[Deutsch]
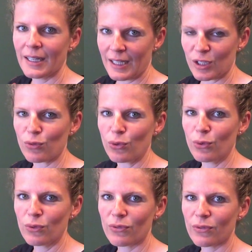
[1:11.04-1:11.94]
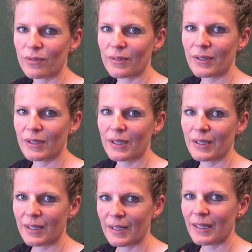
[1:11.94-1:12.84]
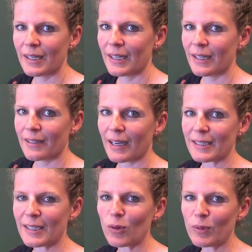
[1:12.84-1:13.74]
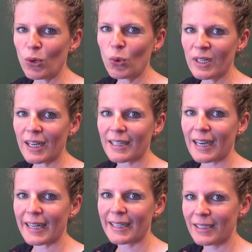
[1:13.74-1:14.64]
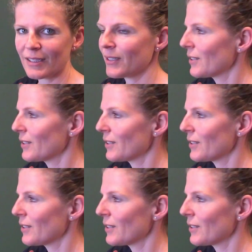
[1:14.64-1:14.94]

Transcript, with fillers: ist 5. Da es sich um die Hunderter handelt,